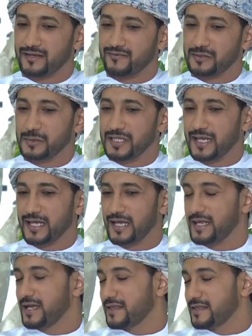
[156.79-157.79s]
في البداية
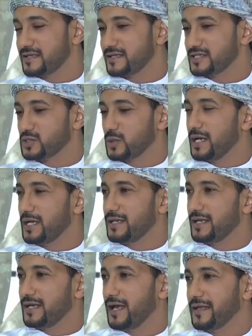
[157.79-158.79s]
على هذا
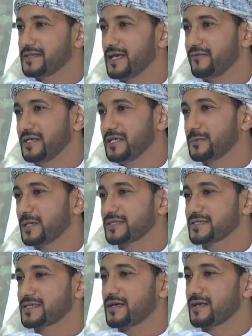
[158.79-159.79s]
السؤال الدافعية
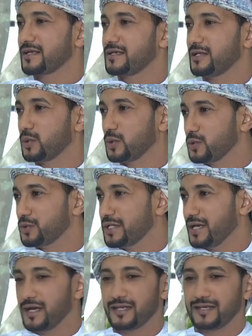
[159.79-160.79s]
باختصار هي الوقود
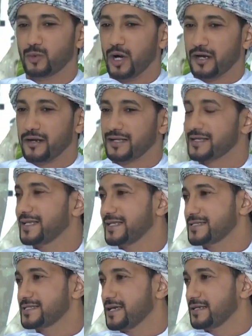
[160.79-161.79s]
المحرك
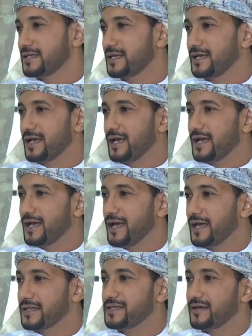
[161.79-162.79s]
للإنسان
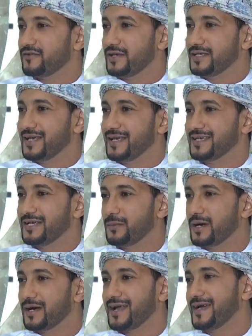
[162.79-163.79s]
آه، الدافعية هي
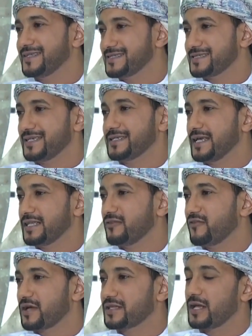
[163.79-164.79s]
عبارة عن استعداد
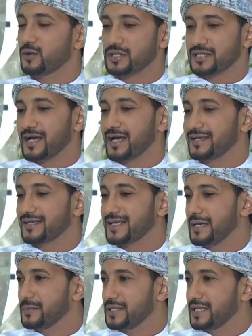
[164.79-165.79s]
الفرد أو الطاقة
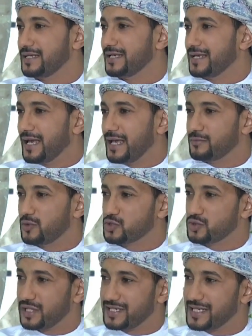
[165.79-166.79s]
الكامنة
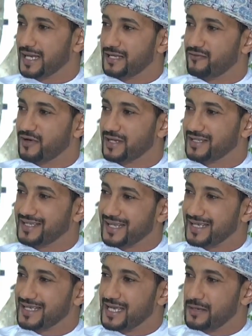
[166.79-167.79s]
الموجودة داخل الفرد
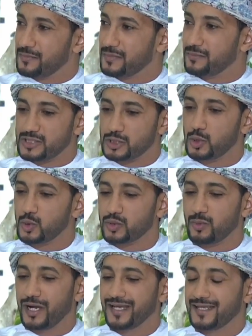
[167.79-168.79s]
للقيام
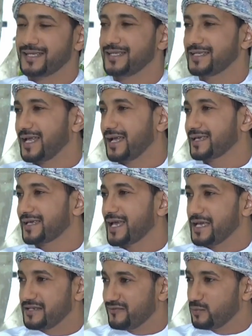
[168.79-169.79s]
بسلوك معين لتحقيق
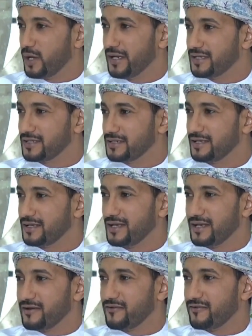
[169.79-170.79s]
هدف معين
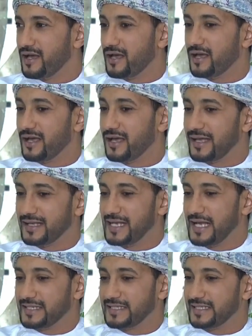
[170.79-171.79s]
جميل
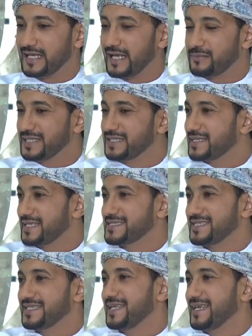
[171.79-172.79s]
فيعني متى
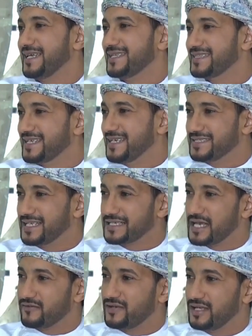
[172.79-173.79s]
تحس أن أنت عندك
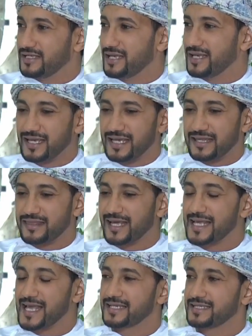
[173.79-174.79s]
دافعية إذا
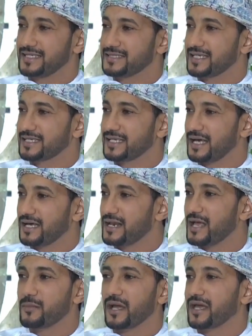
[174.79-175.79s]
كانت عندك آه،
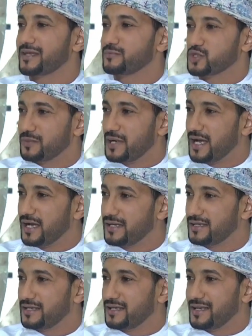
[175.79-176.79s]
رغبة غير مشبعة
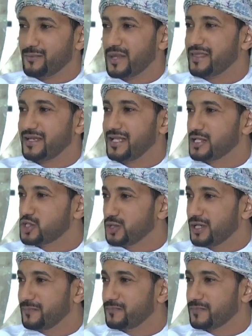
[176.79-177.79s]
مثلا
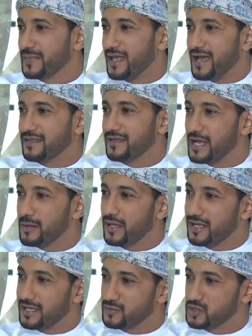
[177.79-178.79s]
الجوع هذه رغبة
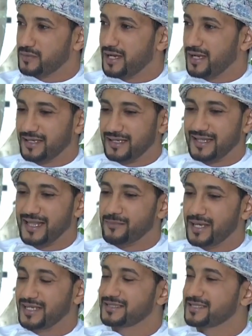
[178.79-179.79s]
غير مشبعة
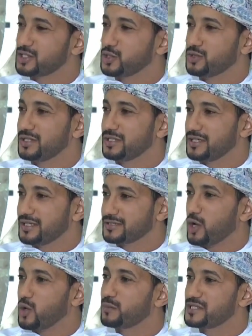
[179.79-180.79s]
لما أنت تجوع
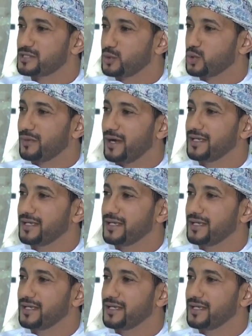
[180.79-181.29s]
تقوم بسلوك